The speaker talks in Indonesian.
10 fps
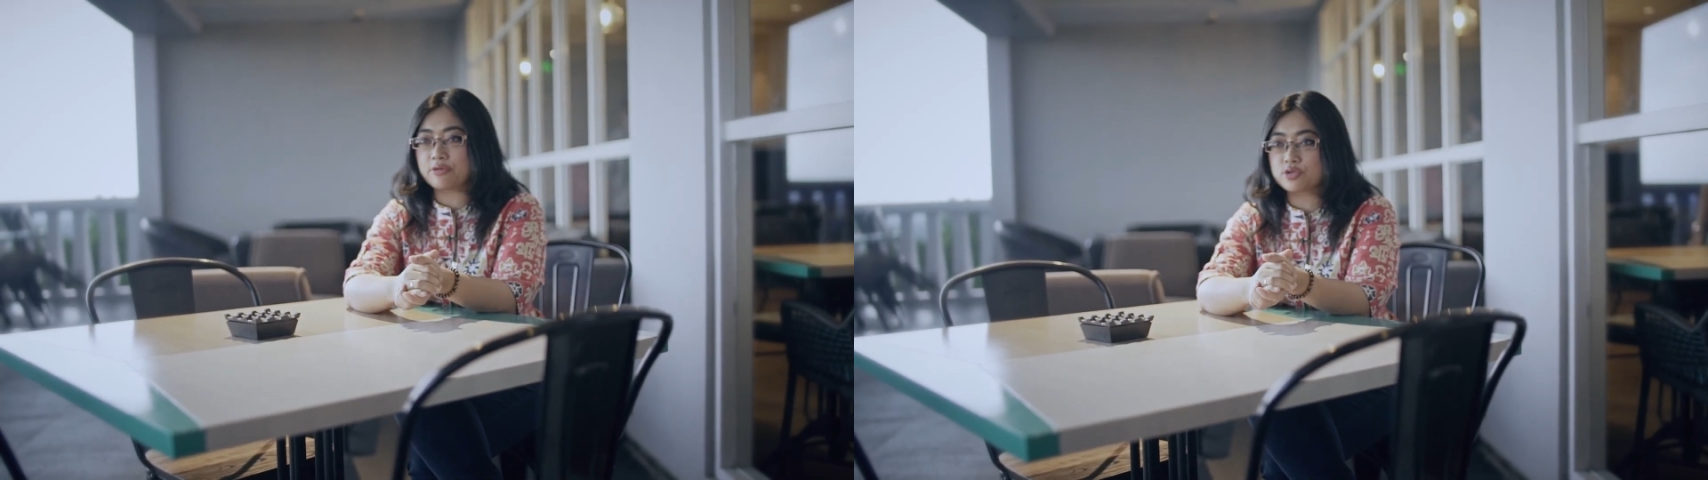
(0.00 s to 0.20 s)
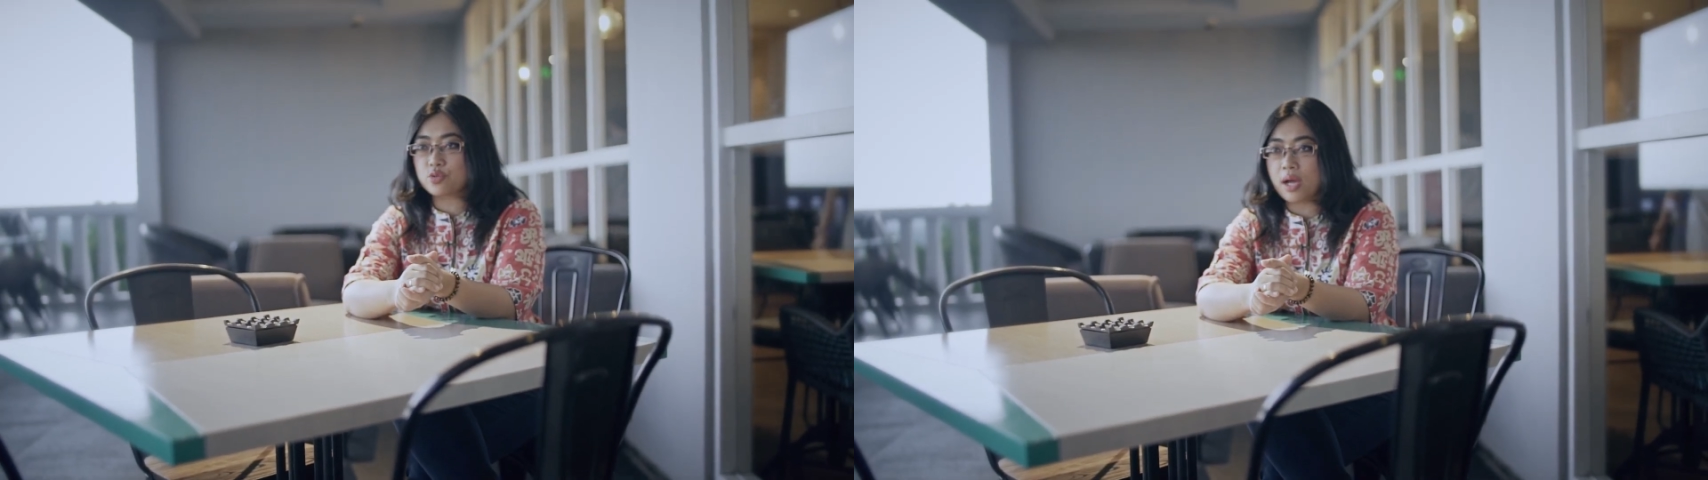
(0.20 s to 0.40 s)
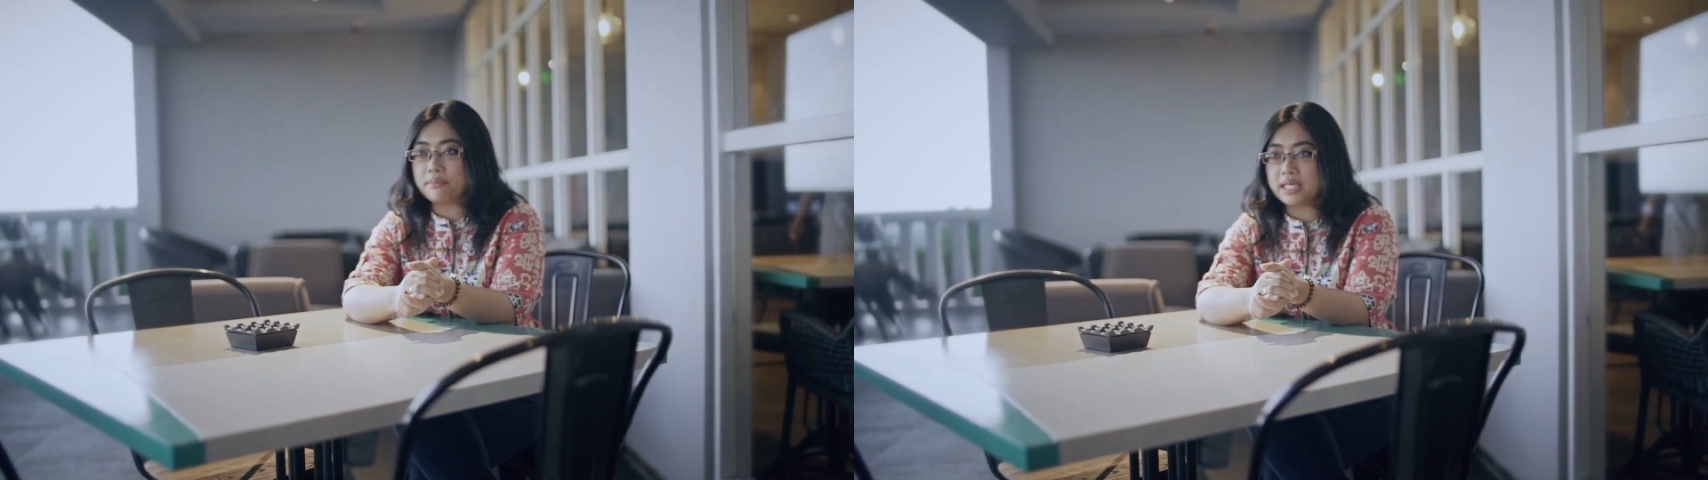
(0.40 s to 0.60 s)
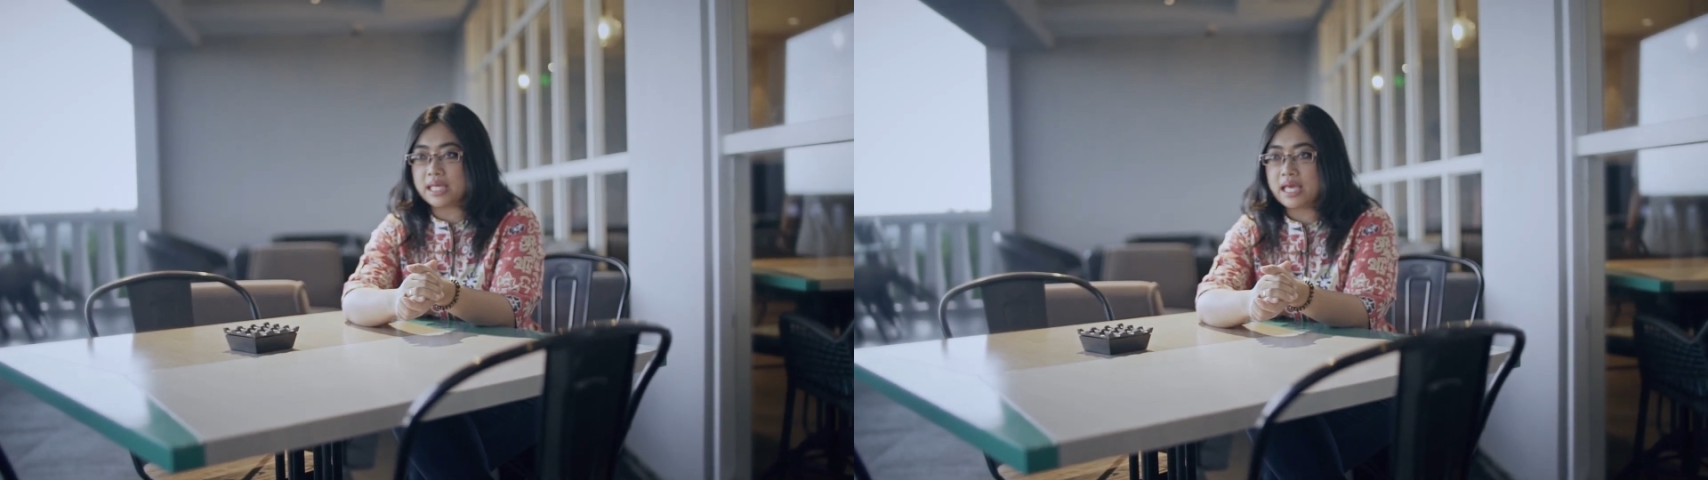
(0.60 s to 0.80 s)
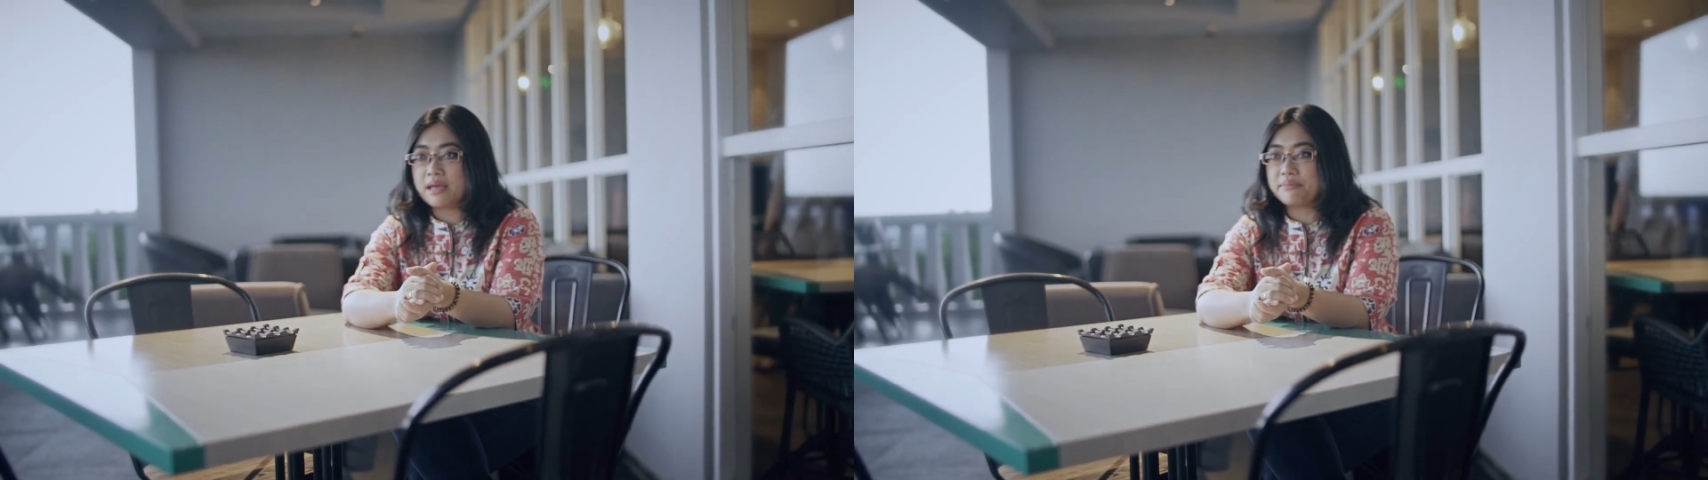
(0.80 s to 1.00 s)
atau
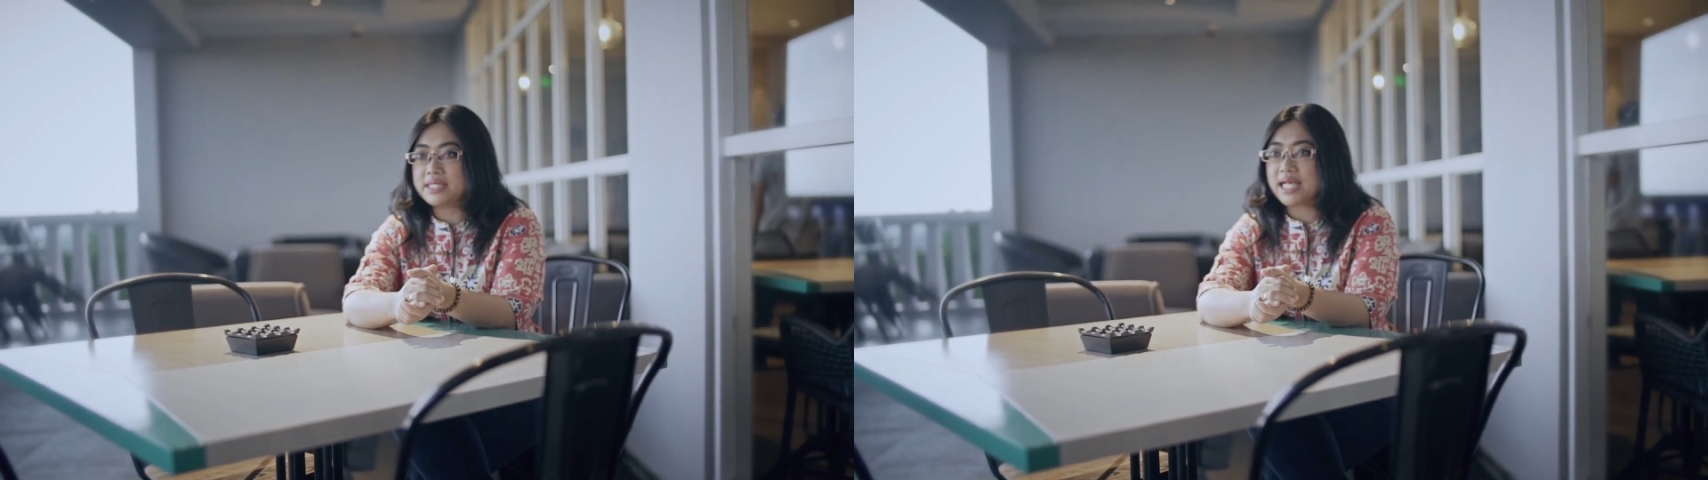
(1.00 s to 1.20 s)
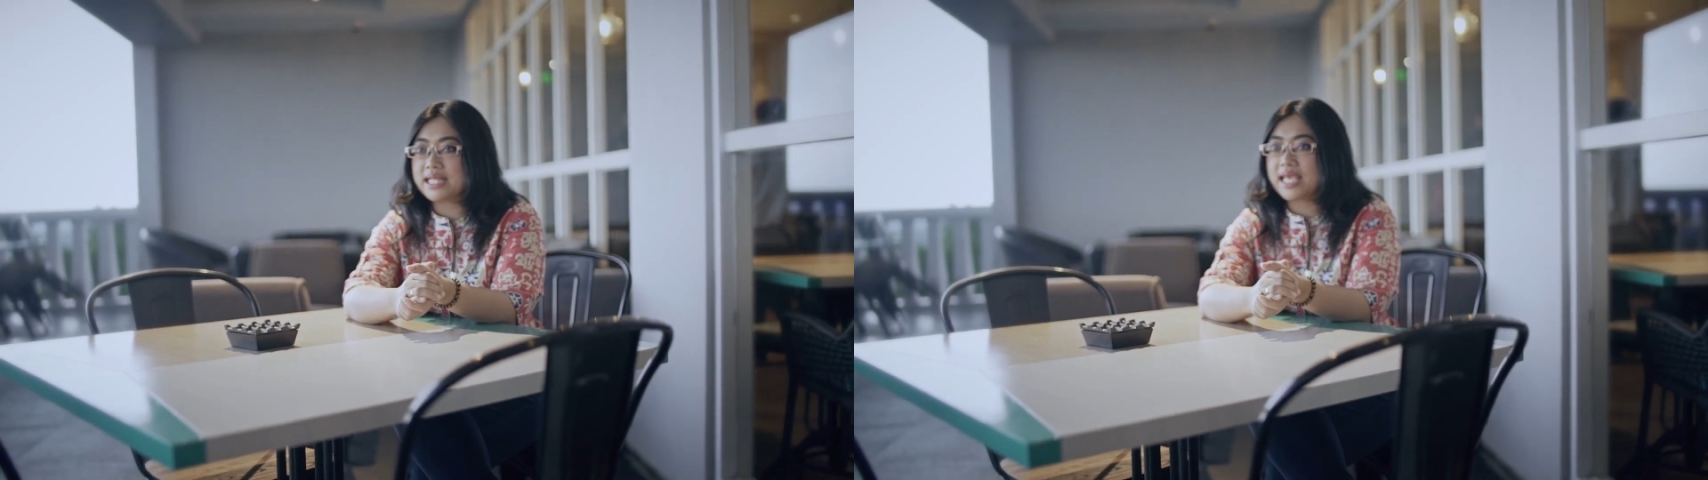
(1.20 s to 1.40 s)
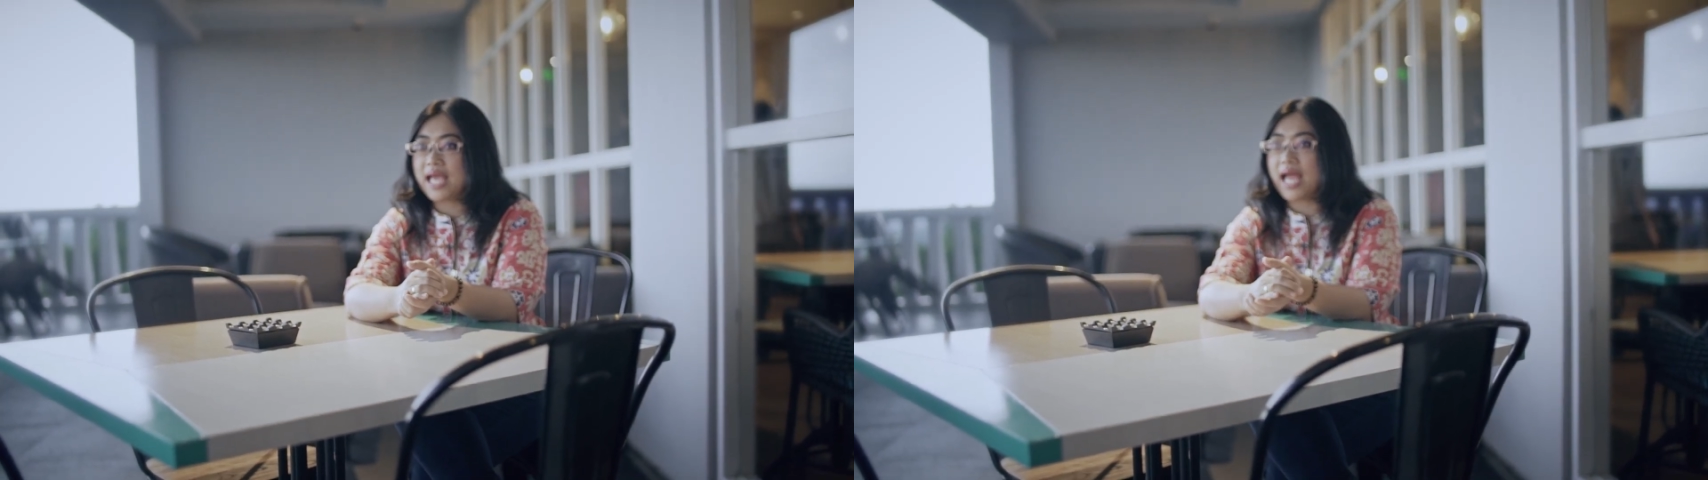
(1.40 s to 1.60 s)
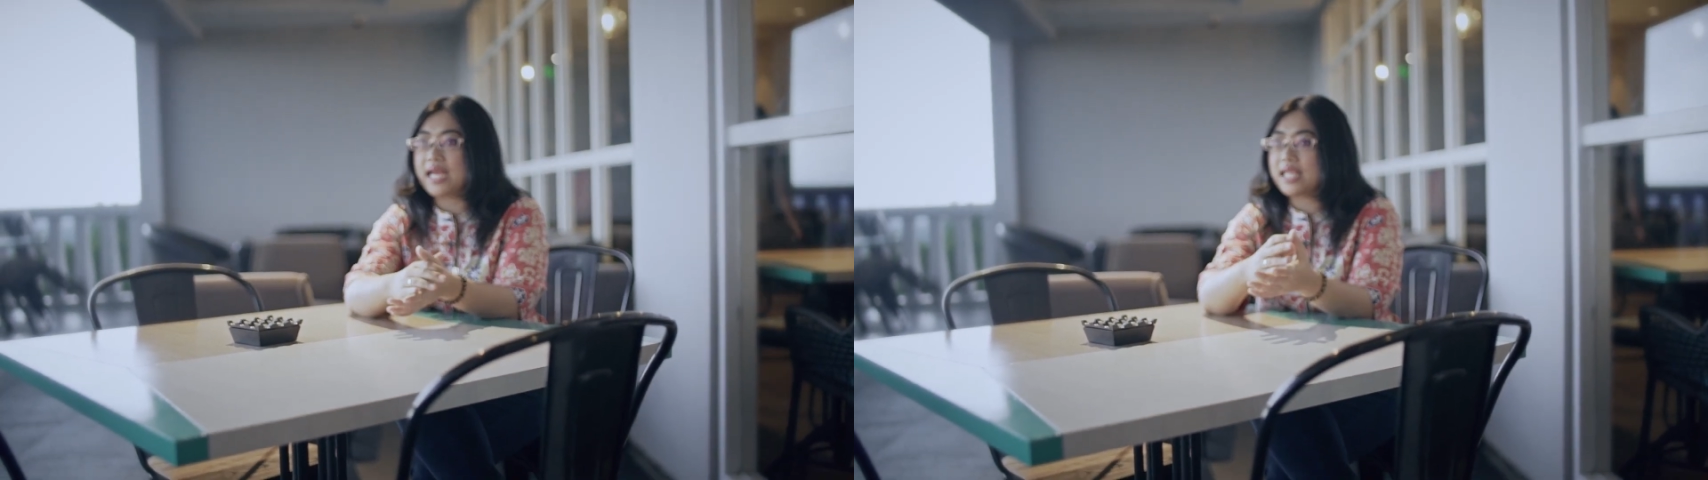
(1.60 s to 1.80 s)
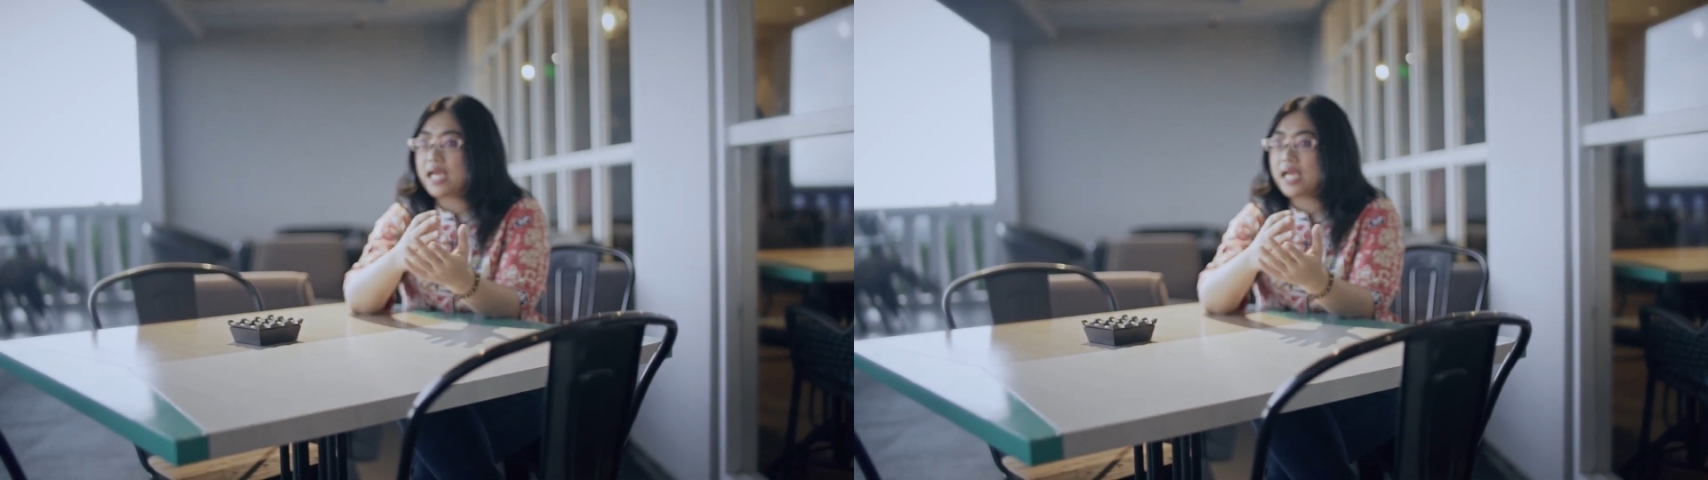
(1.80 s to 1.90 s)
suami. Misalnya